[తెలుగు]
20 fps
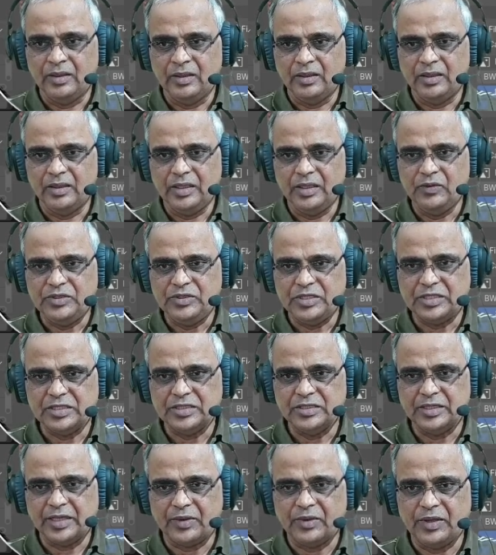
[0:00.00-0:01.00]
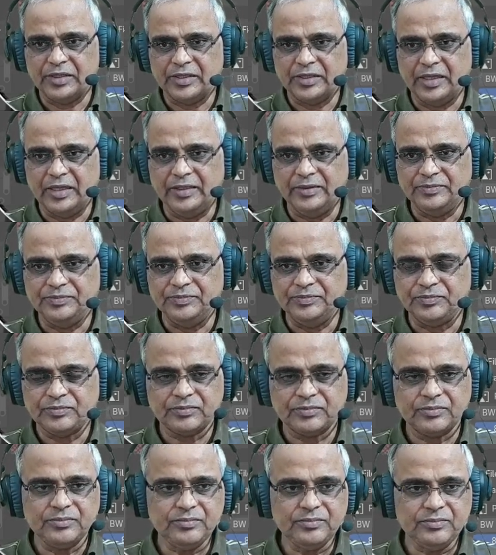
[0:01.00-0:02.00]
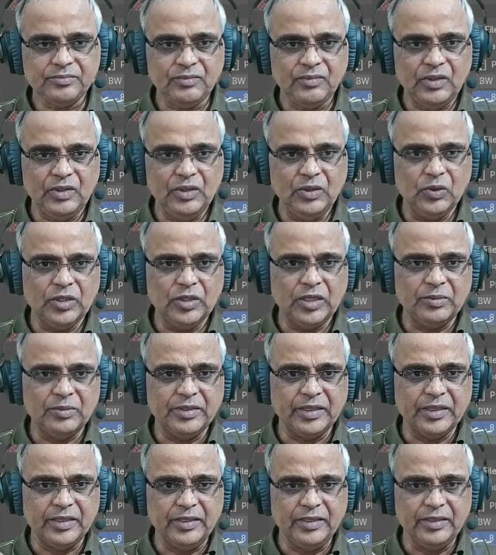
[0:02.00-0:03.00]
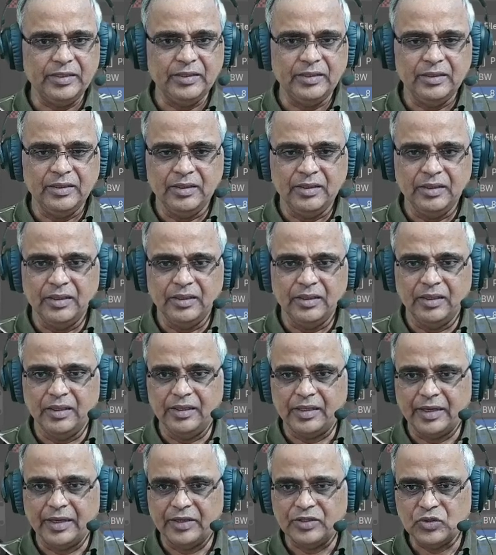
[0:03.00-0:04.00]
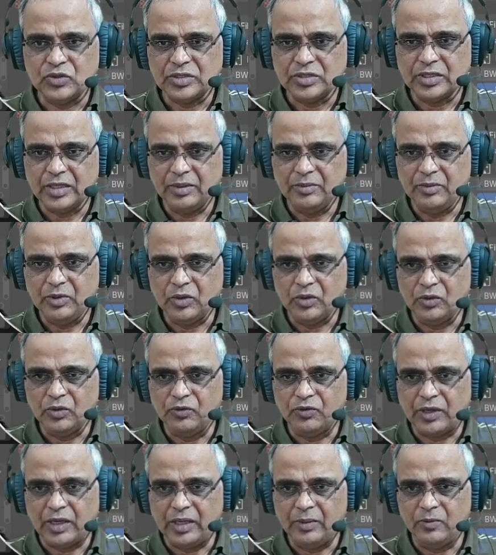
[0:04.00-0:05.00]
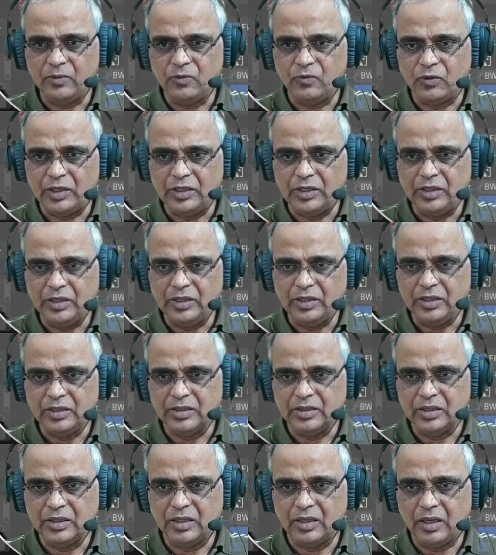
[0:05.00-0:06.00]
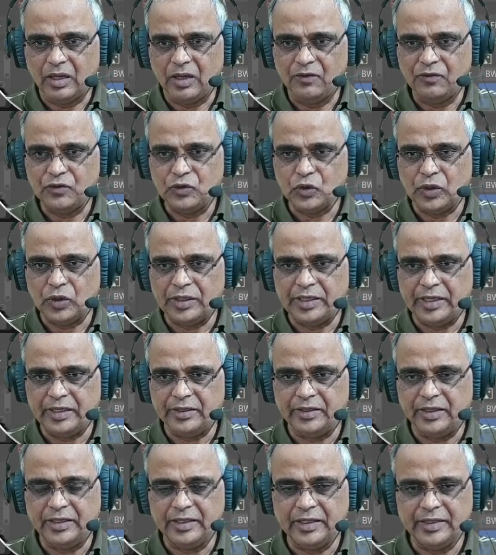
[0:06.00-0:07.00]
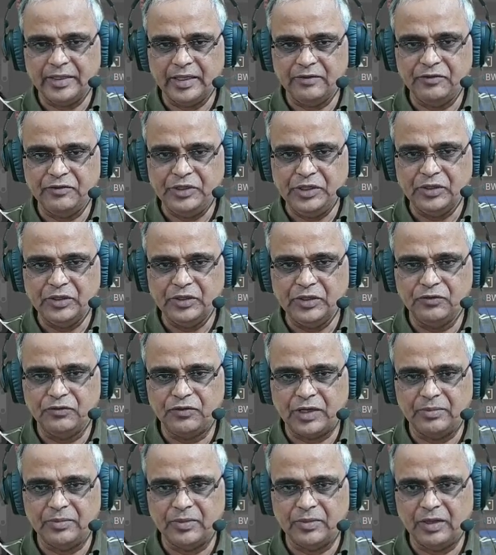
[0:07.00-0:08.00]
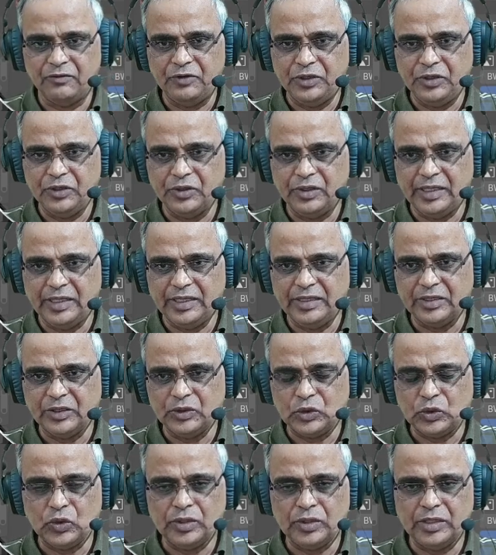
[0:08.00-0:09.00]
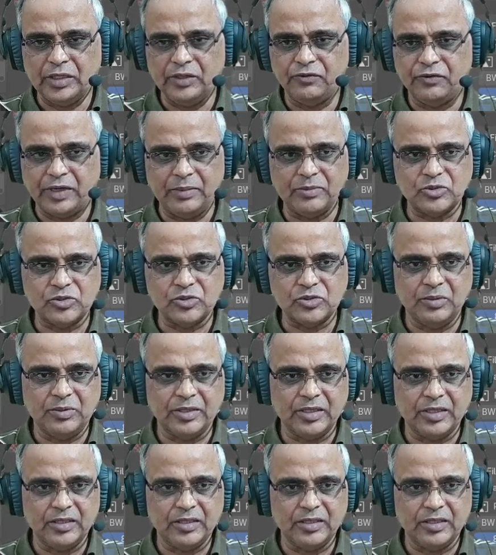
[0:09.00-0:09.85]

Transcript: ఇవి చేసిన తర్వాత ఇంకోటి ఏమంటే ఇక్కడ చూస్తే మీకు ఫ్రేమ్ వన్ ఆఫ్ టూ హండ్రెడ్ అంటే నా వీడియో ఫ్రేమ్ నా వీడియో లెంత్ టూ హండ్రెడ్ ఫ్రేమ్స్ ఉందన్నమాట